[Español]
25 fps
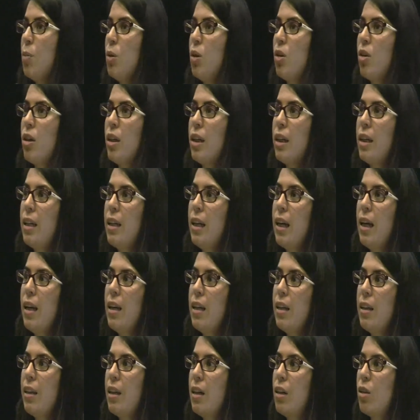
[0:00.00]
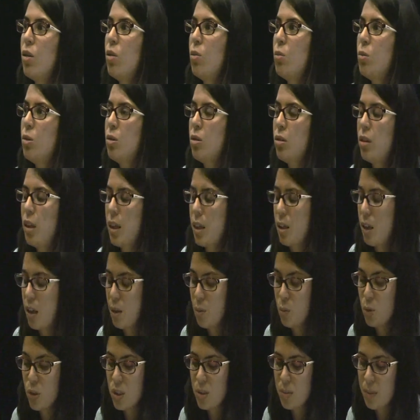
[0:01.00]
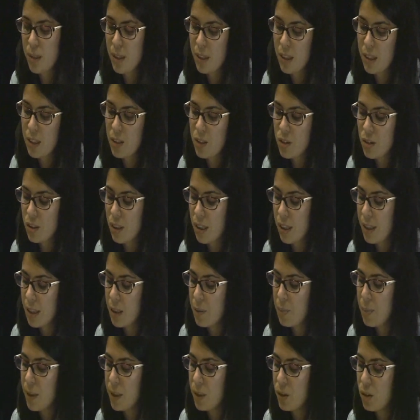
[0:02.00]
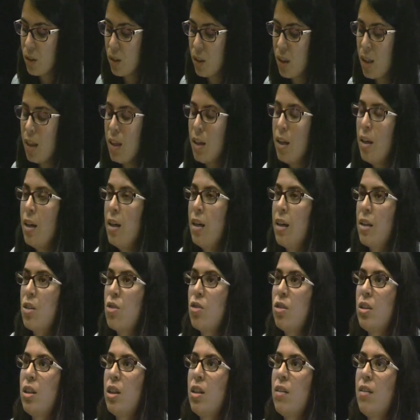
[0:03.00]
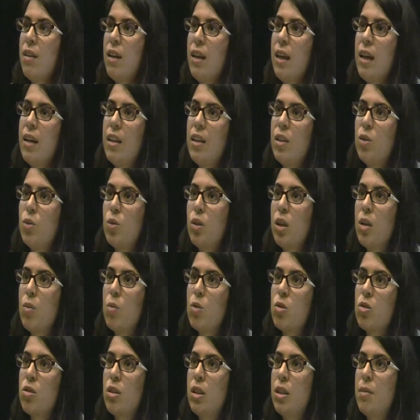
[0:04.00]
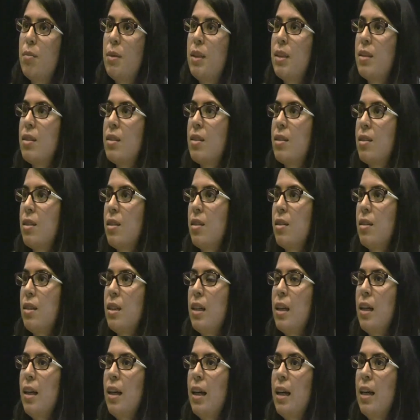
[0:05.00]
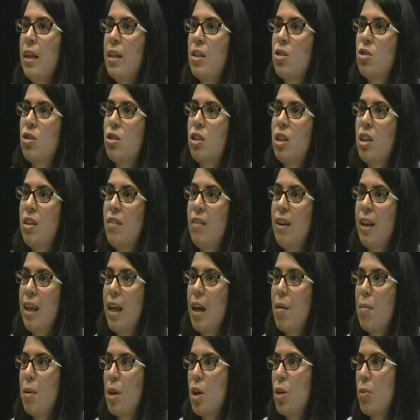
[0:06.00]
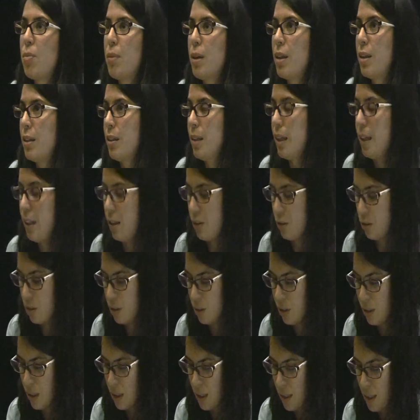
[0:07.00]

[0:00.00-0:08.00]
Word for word: por lo general y ya como hay, hay mucha investigación al respecto, la sostenibilidad en el turismo solamente se centra en la sostenibilidad medioambiental, ¿no?